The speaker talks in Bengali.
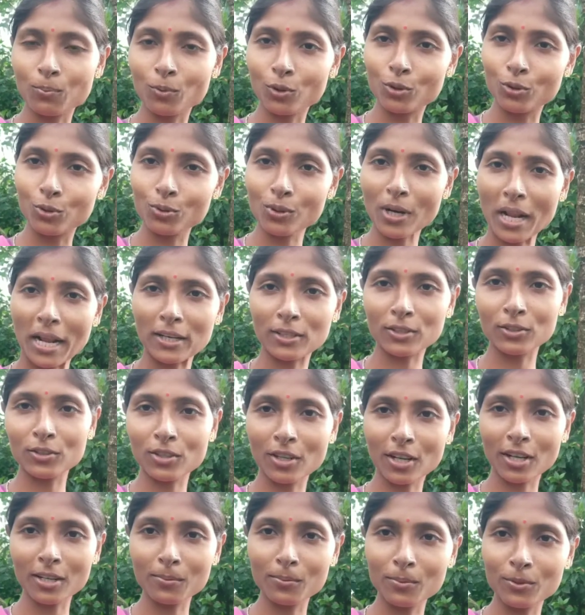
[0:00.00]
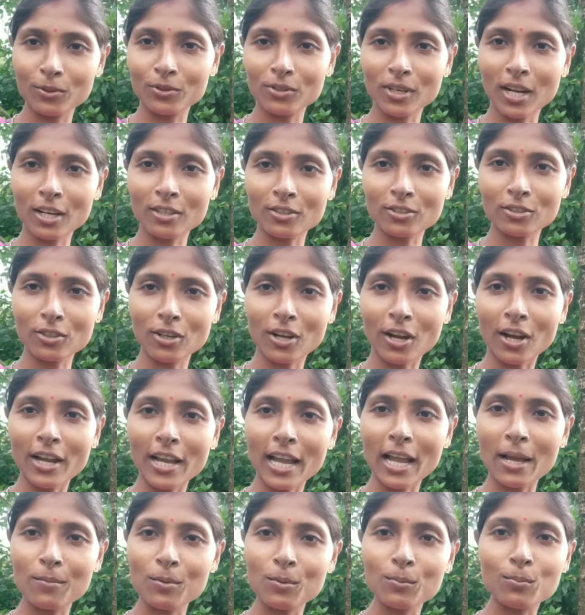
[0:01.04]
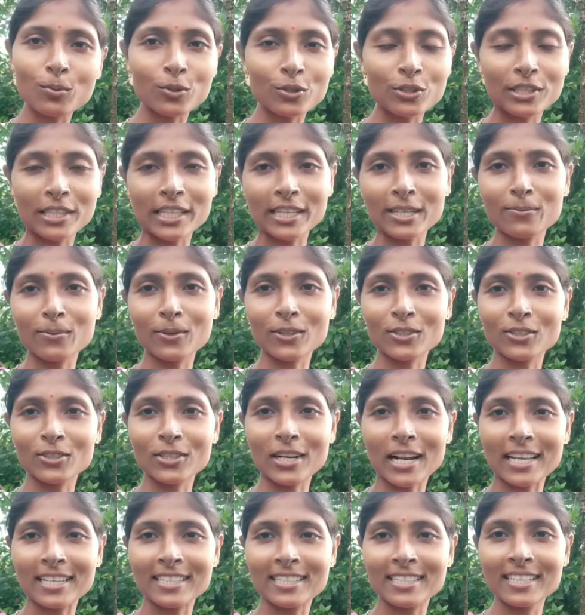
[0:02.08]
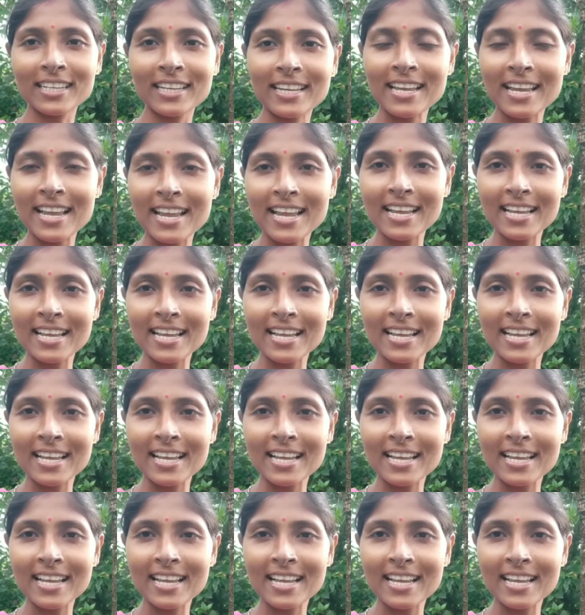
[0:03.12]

আর সেই পূজাতে প্রচুর আনন্দ হয় প্রচুর আনন্দ হয়